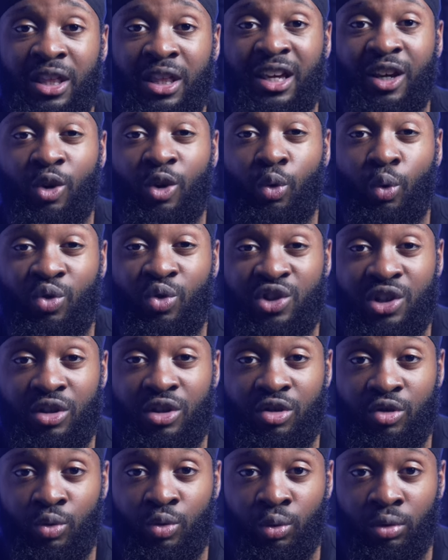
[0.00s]
des
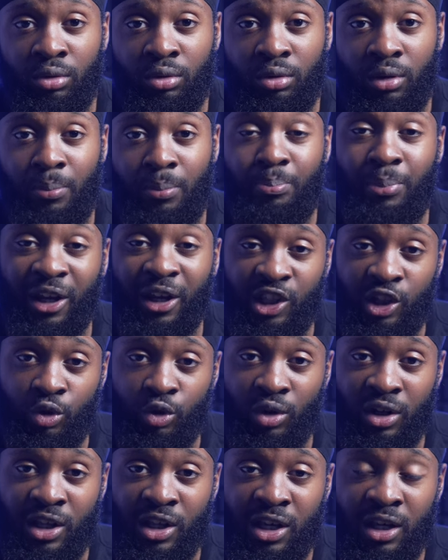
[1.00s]
conditions
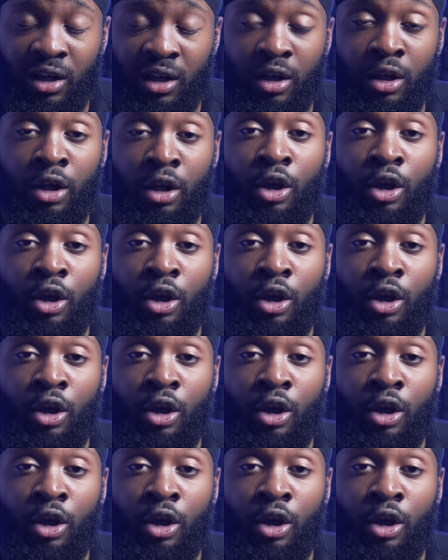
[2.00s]
particulières,